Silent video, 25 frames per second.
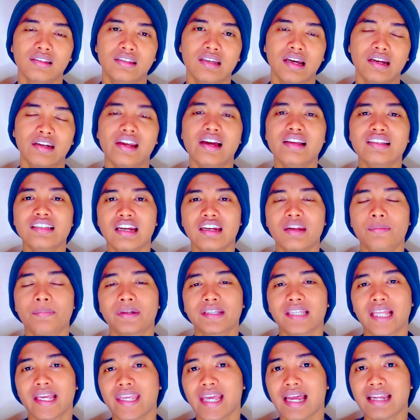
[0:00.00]
Jadi yang jadi
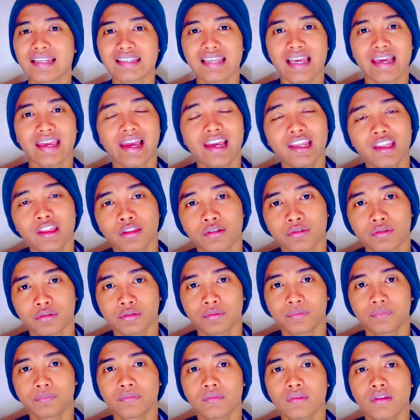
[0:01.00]
pertanyaan saya
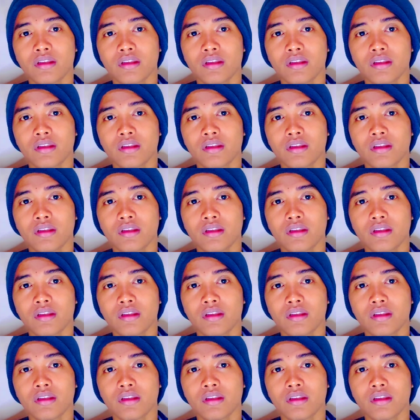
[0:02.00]
itu,